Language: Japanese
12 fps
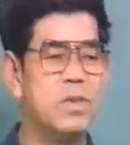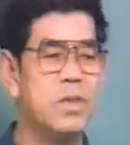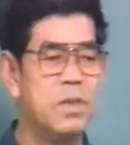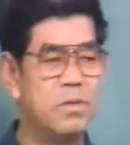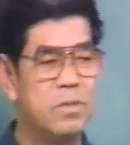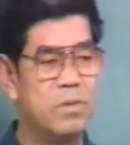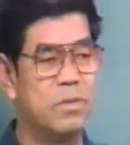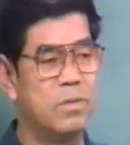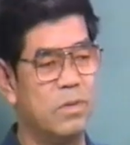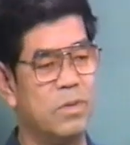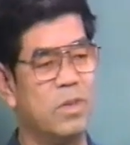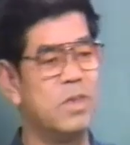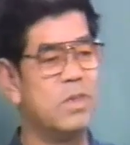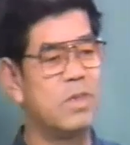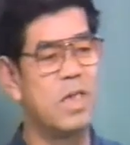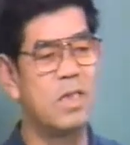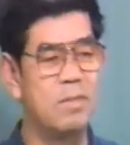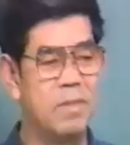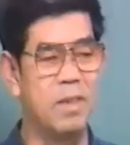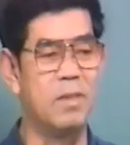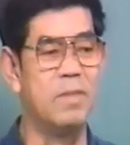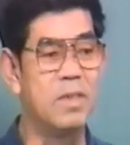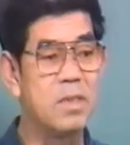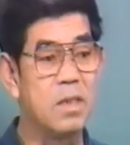してるということに気づかねばな
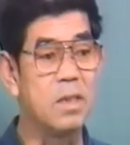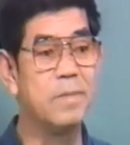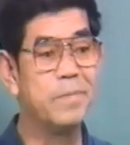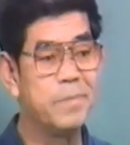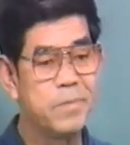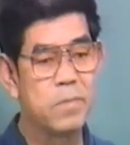りませんね。